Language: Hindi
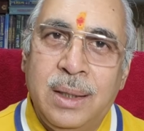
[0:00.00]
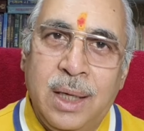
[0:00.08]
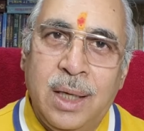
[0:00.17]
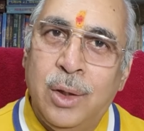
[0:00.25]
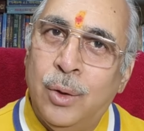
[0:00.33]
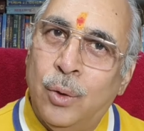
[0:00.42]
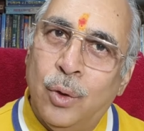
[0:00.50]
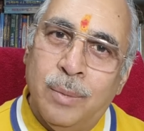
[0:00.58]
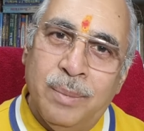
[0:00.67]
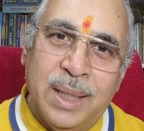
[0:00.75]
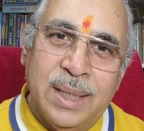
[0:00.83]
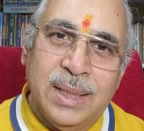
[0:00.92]
ये
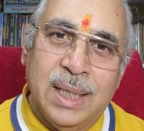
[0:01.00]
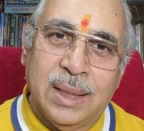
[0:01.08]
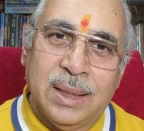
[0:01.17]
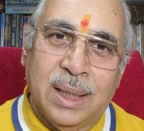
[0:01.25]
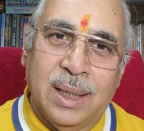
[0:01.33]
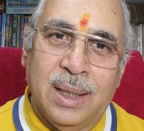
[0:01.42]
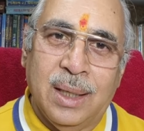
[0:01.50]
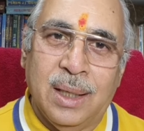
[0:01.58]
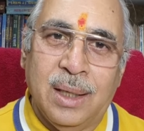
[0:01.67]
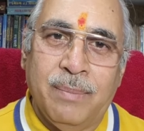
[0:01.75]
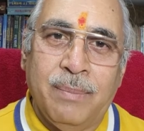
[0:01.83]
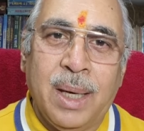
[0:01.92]
योग बन जाता है
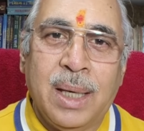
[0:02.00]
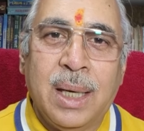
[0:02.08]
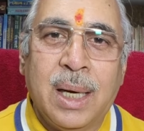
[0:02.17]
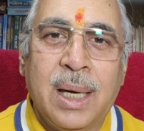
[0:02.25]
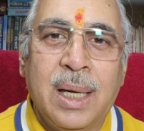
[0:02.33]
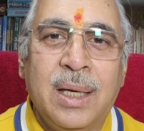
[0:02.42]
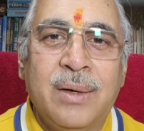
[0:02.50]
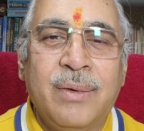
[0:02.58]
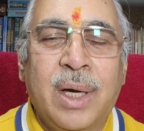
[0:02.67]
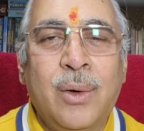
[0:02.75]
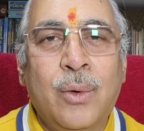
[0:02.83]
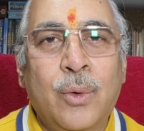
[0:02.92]
मकर लगन
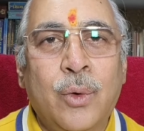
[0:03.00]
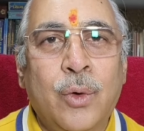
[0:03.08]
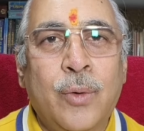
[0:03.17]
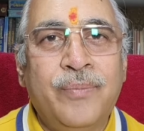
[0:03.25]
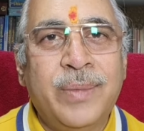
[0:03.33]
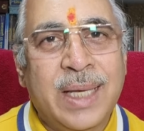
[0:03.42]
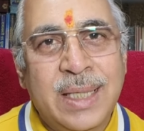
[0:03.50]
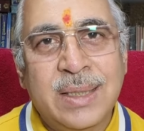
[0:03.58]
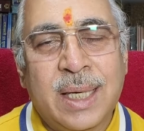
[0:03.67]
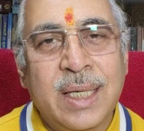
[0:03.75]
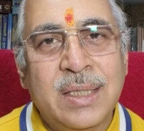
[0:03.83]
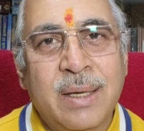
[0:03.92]
वालों को इस
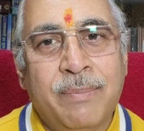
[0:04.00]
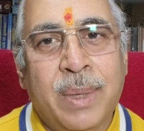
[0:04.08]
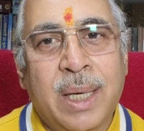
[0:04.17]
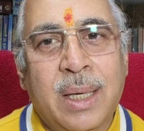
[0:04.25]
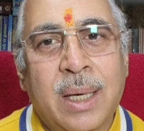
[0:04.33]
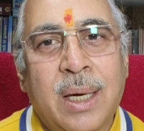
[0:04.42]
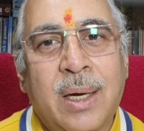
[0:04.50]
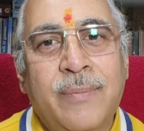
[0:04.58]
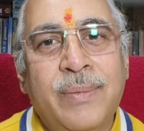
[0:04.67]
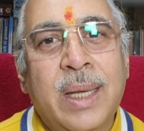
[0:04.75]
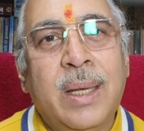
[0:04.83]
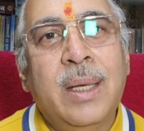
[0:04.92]
तरह से पन्ना
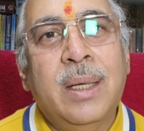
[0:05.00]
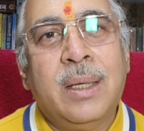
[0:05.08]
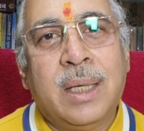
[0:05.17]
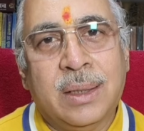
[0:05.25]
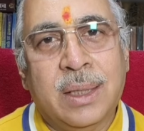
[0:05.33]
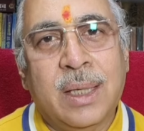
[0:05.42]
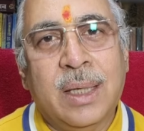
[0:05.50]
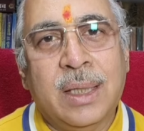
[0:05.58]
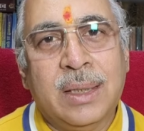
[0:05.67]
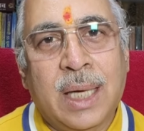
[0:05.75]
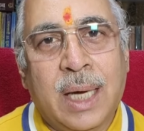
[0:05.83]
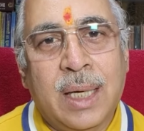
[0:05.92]
रतन
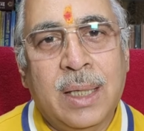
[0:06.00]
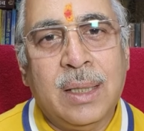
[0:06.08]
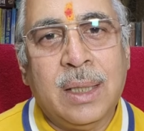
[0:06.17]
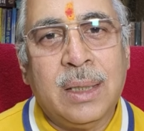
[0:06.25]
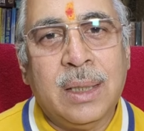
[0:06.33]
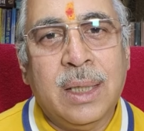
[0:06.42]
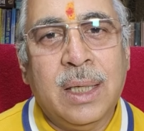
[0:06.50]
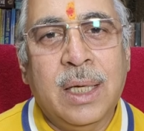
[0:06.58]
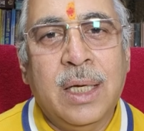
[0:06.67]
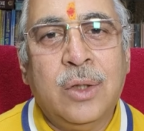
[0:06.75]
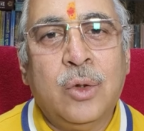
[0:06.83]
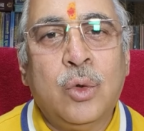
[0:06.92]
अगर धारण करते
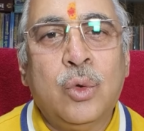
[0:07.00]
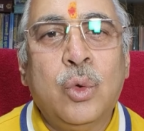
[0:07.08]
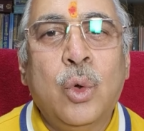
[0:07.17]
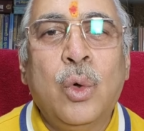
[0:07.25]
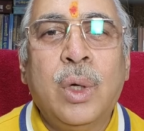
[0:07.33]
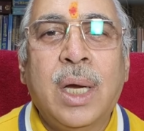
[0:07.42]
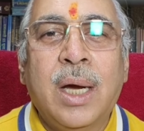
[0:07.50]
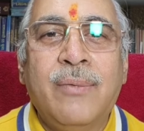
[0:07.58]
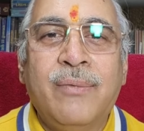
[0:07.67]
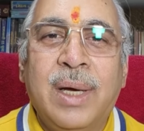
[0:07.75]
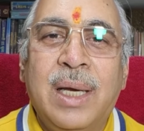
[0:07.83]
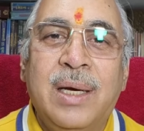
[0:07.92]
हैं तो दोहरा
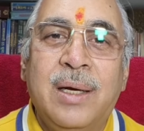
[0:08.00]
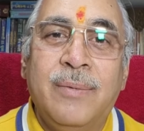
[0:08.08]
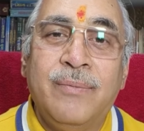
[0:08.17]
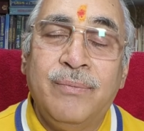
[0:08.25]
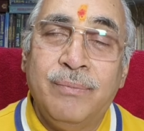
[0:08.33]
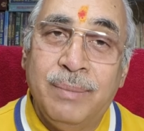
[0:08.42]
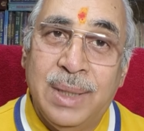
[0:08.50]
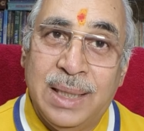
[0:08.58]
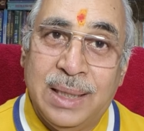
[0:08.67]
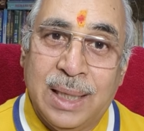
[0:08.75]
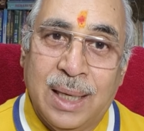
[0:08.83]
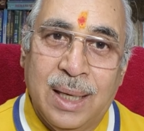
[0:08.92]
फल
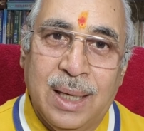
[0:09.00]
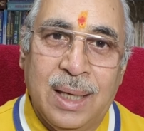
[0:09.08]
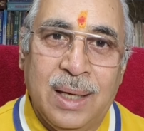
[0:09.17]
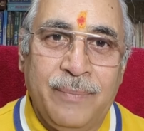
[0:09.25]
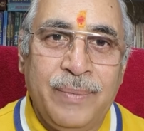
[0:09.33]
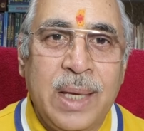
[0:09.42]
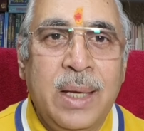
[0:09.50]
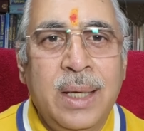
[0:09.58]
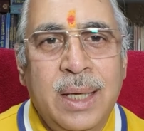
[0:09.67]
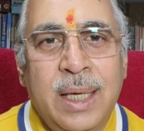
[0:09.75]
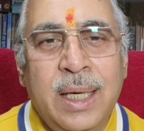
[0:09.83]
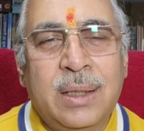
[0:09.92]
मिलता है
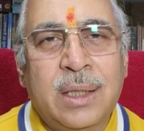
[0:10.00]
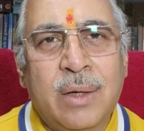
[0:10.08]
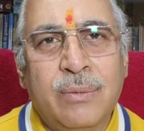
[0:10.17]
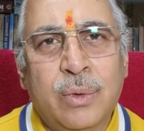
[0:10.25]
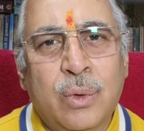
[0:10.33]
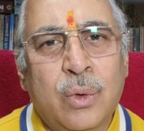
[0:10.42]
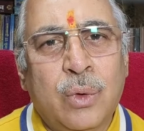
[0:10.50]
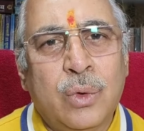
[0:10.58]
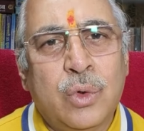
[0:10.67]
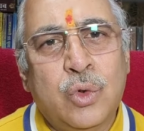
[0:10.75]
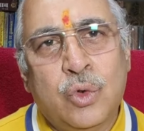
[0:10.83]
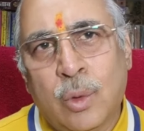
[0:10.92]
एक तरफ तो
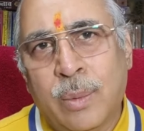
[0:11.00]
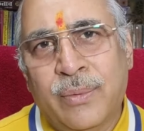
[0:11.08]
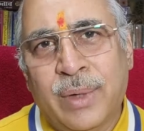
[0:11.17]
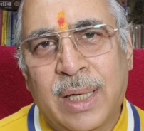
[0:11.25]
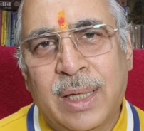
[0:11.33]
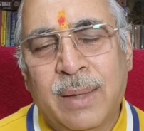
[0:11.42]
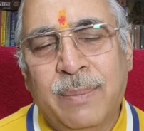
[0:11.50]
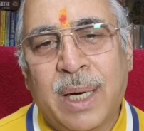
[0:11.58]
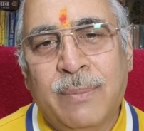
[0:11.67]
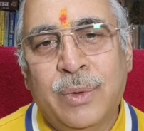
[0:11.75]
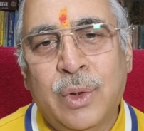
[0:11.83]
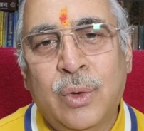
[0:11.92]
शुभ फल की
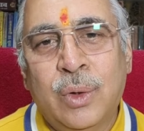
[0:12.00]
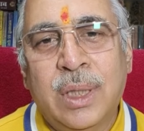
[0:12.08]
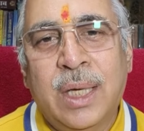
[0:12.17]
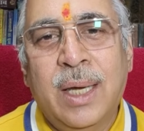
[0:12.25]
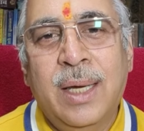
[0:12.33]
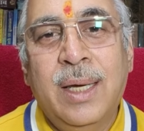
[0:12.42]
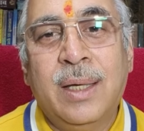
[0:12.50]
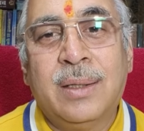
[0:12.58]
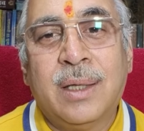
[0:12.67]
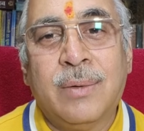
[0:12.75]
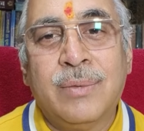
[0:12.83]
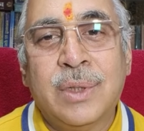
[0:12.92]
प्राप्ति होती है एक
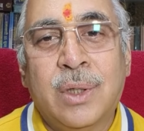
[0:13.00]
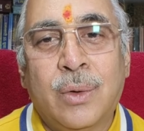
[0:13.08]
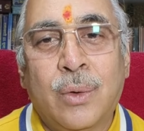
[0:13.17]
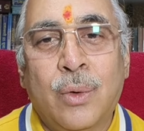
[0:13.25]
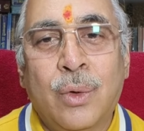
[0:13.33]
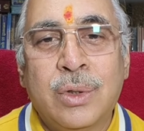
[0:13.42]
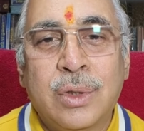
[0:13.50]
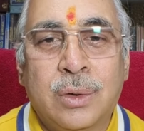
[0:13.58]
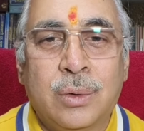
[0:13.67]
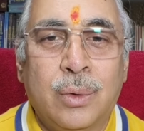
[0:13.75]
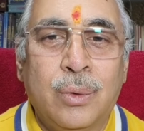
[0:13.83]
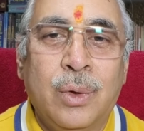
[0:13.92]
तरफ से रोग
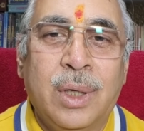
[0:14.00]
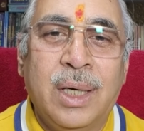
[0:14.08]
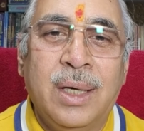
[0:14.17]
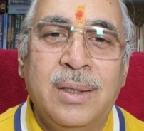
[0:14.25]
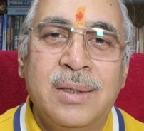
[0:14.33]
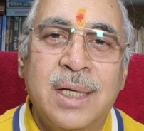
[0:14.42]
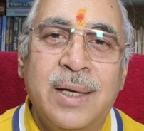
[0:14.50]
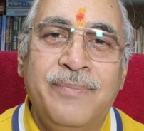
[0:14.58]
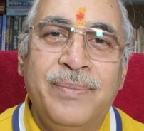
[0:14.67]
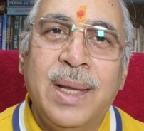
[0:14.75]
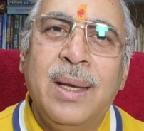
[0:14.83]
शत्रु और ऋण से